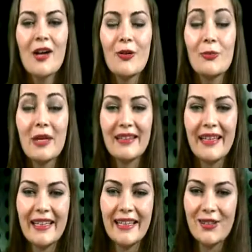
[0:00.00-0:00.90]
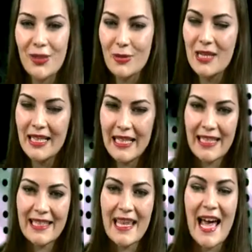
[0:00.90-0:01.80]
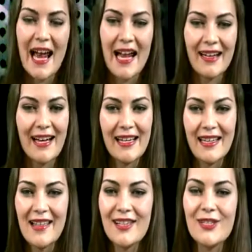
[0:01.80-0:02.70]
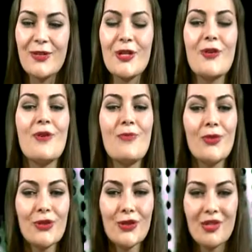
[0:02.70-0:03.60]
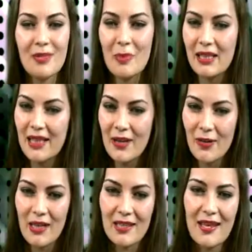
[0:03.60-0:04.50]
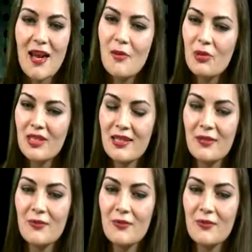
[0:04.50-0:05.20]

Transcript: Cumbre Tajín 2015 hará realidad el sueño de muchos espectadores, pues este